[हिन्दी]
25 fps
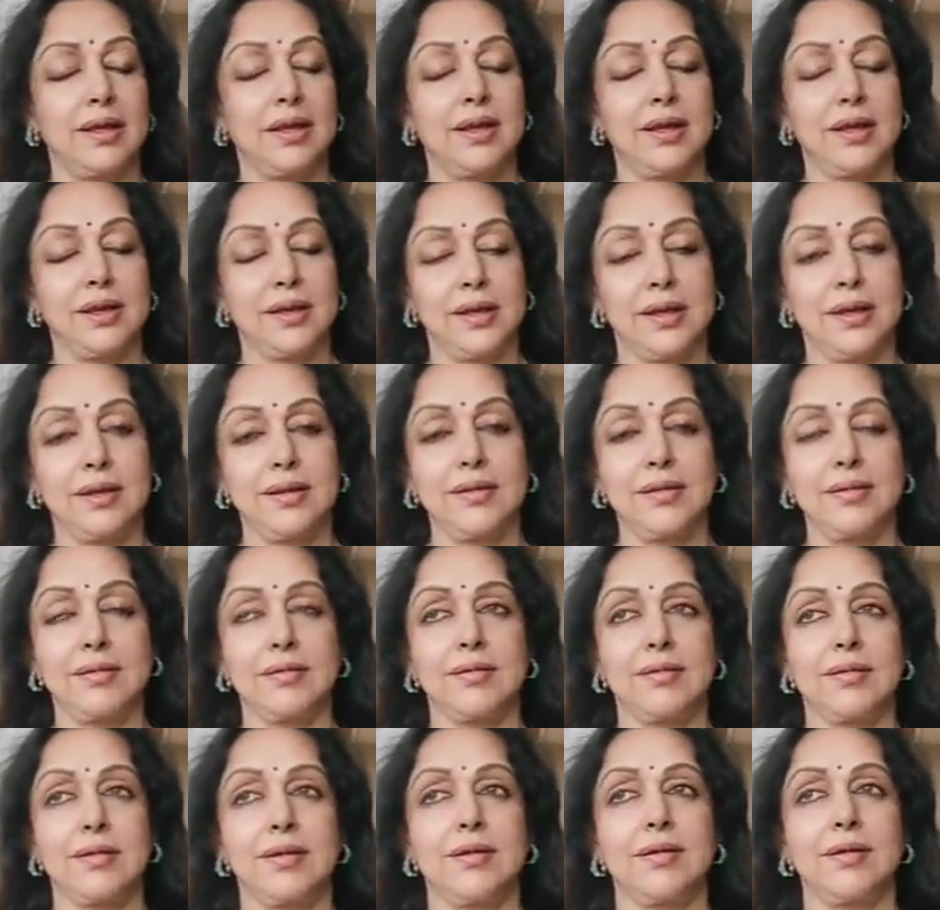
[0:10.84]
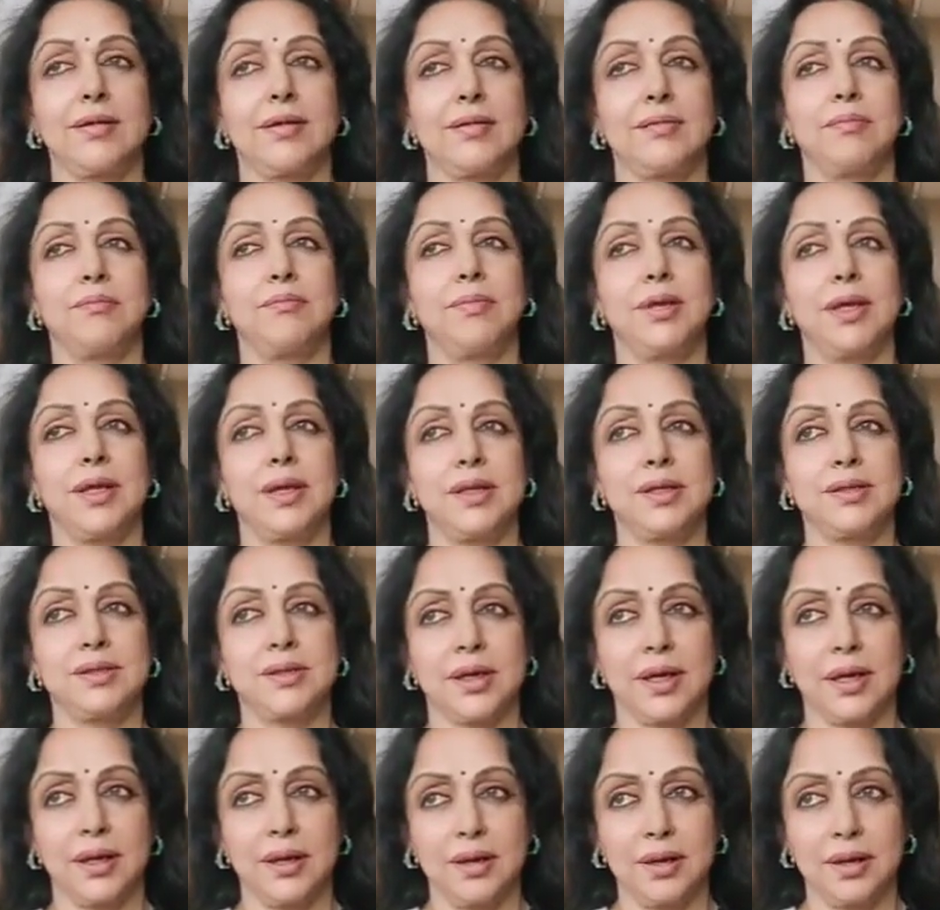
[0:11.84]
लेकिन मेरे
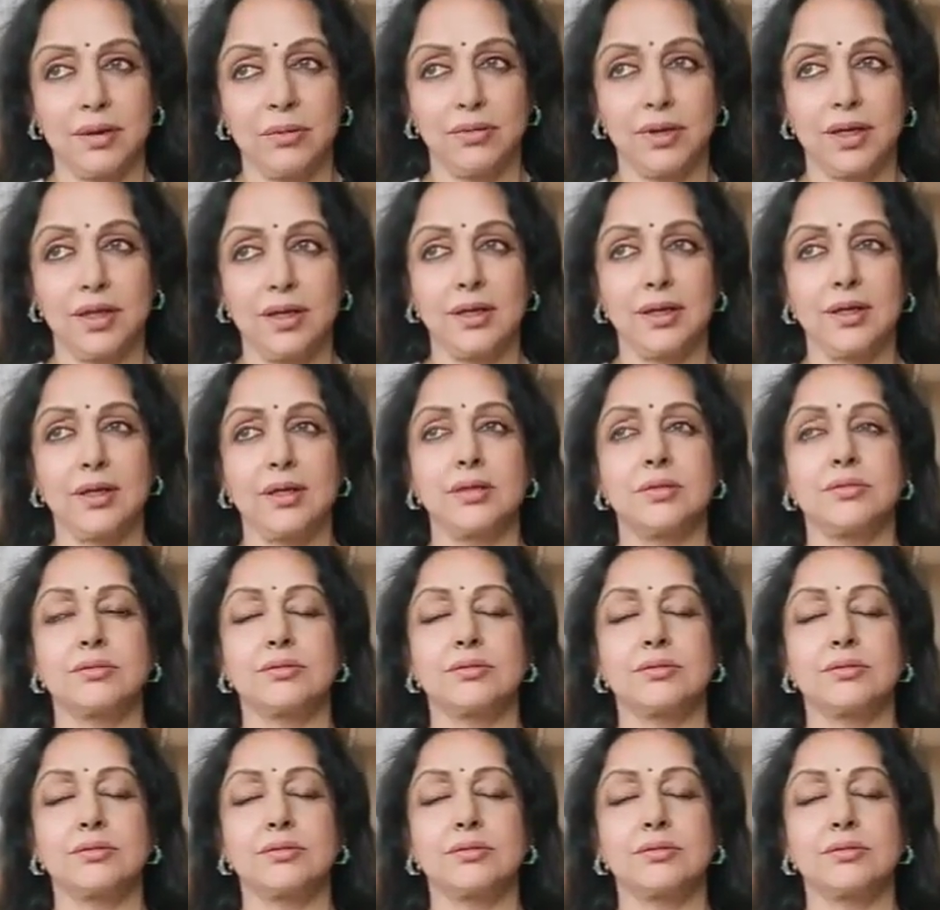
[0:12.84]
चाहने वाले